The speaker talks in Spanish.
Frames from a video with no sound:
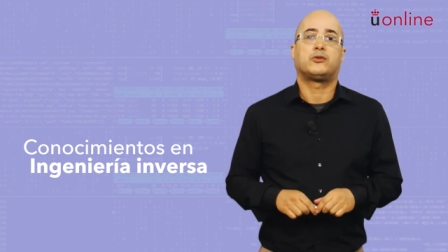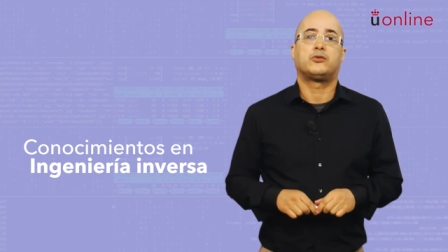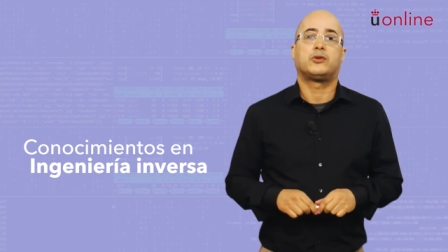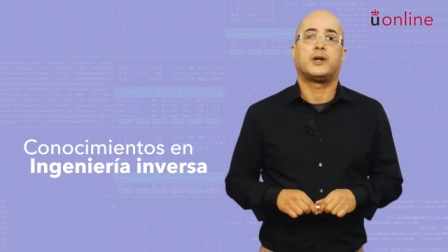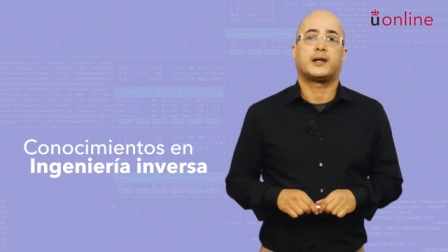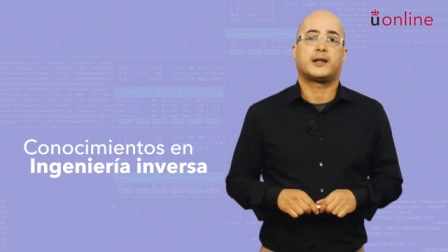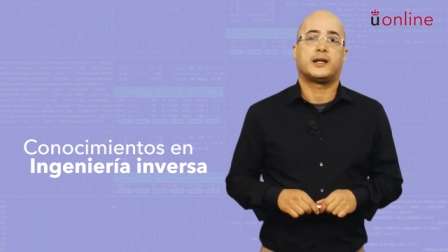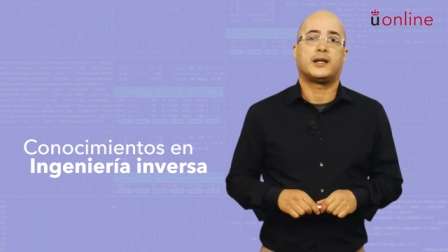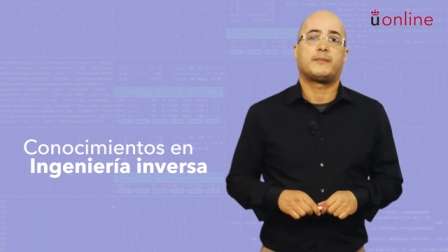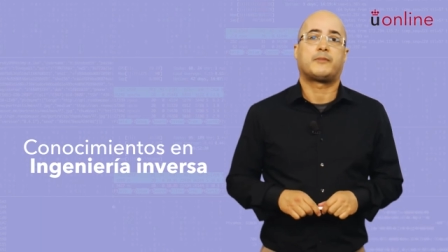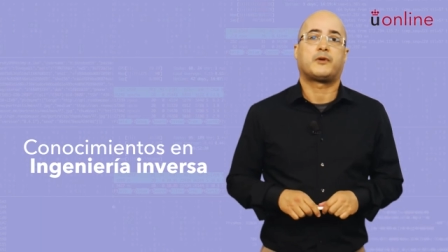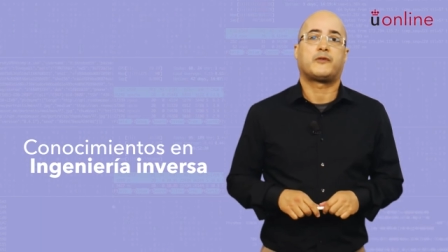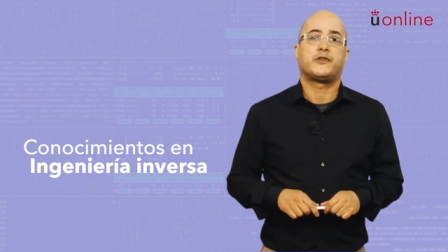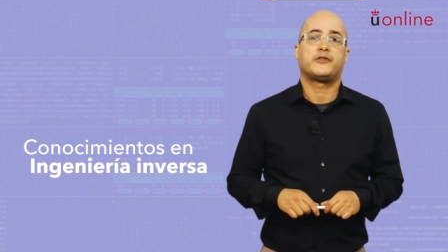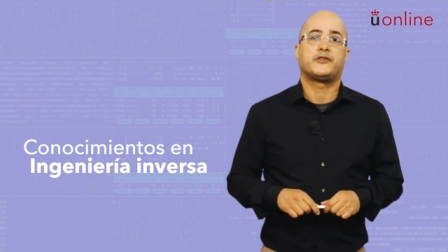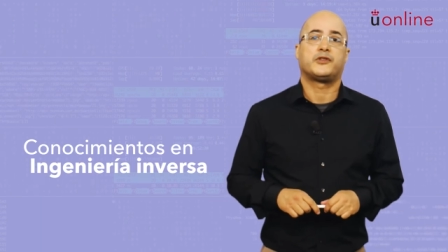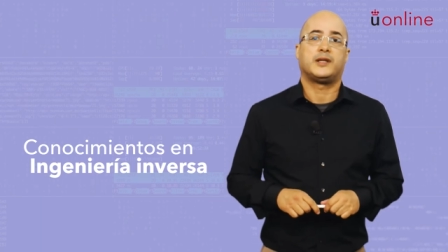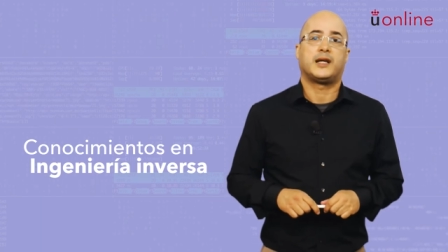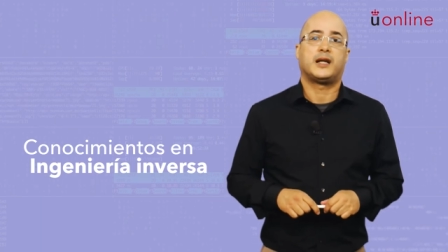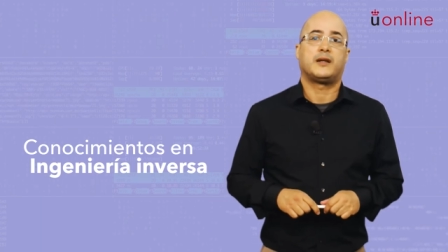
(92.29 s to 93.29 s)
a tu carrera
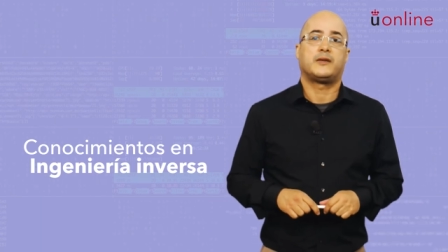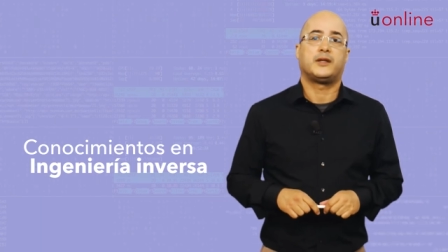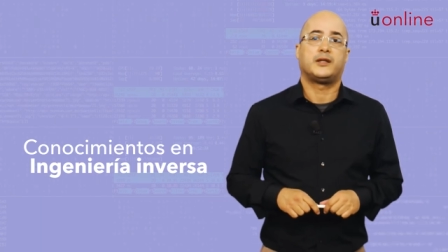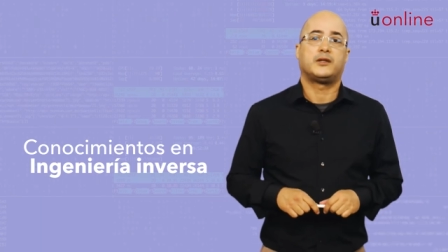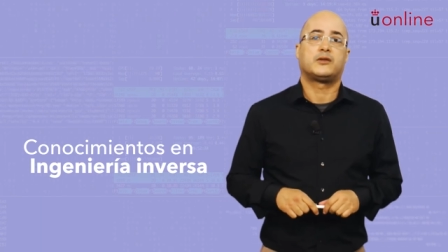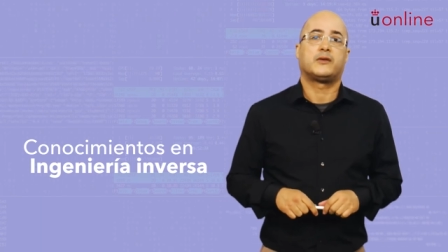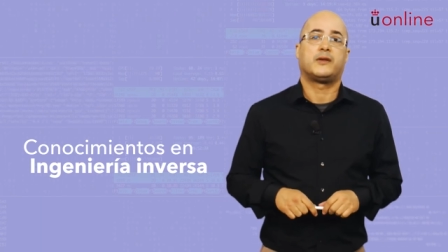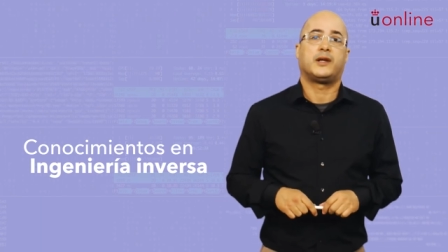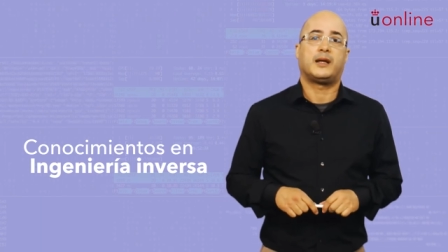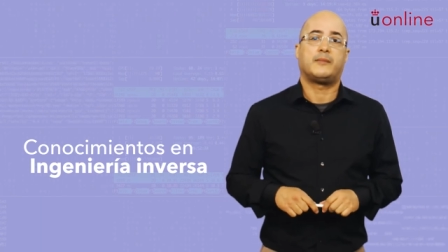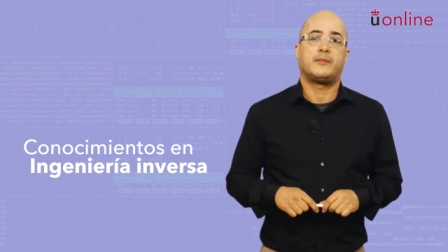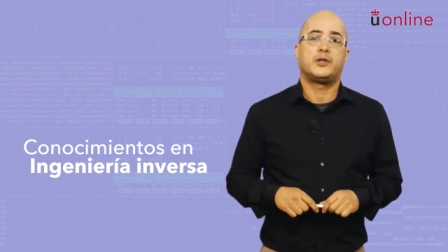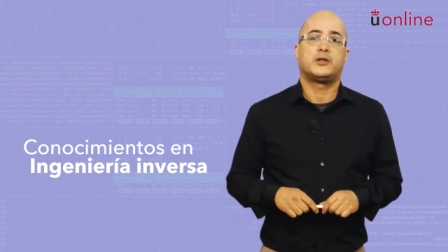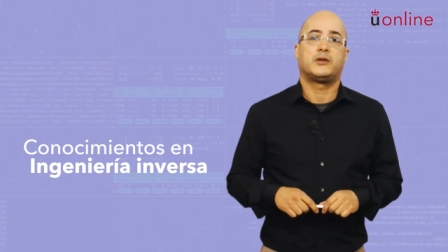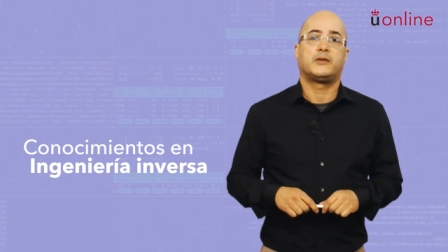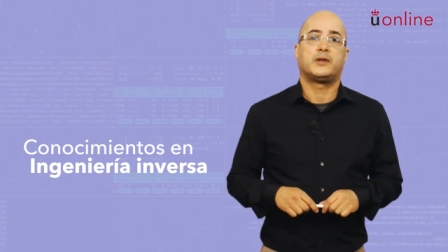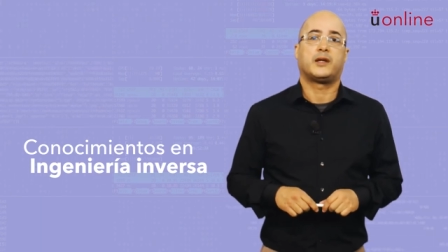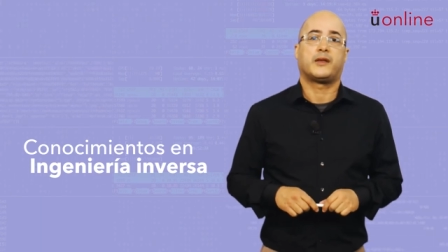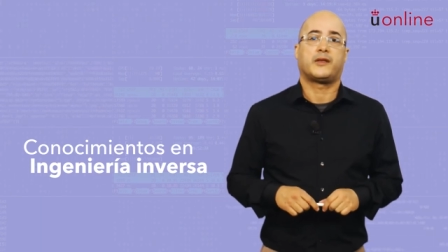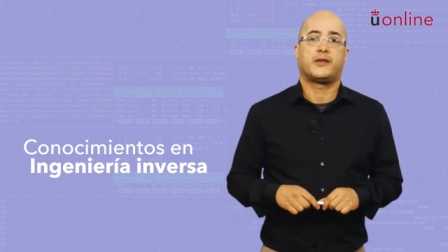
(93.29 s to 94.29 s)
profesional dentro del
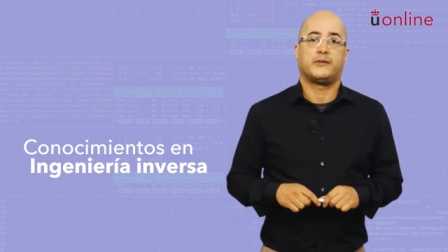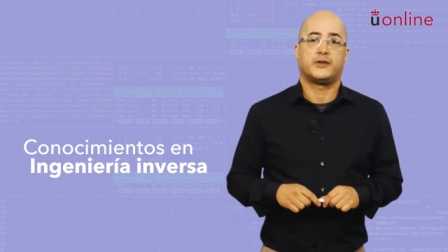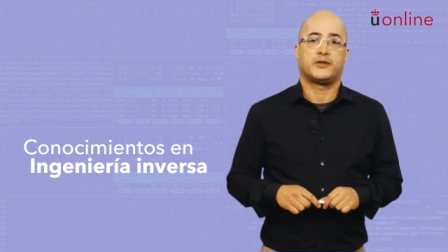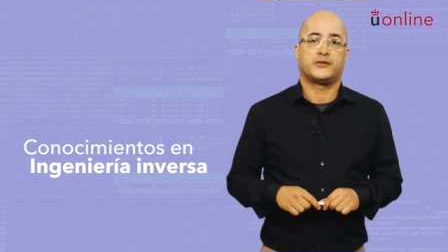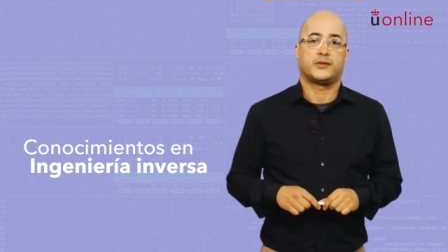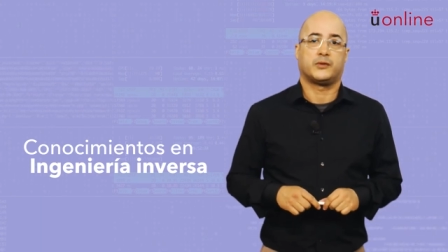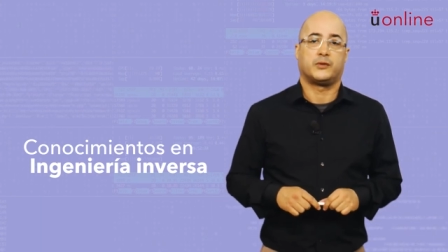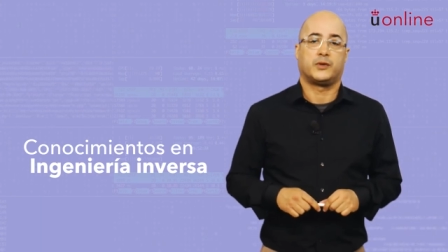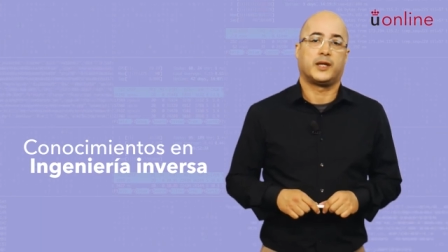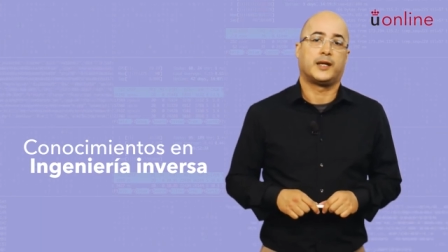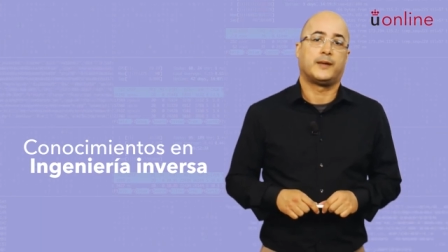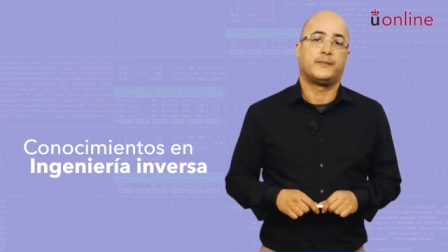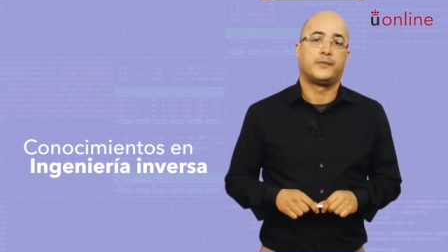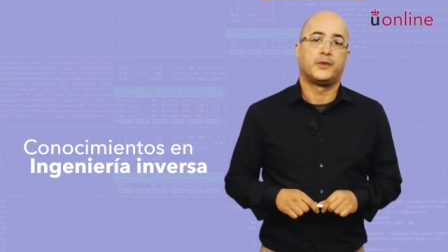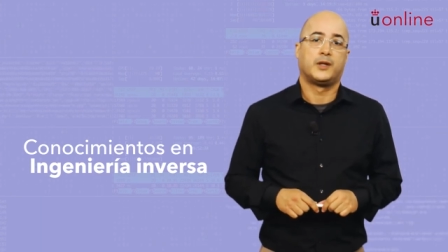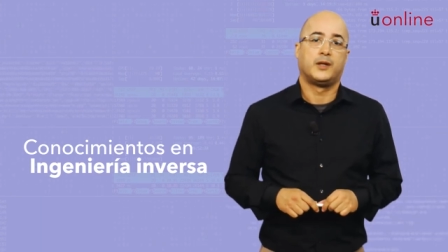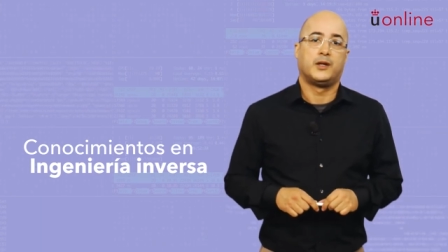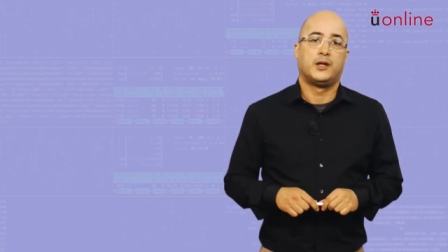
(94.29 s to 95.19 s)
ámbito de la ciberseguridad,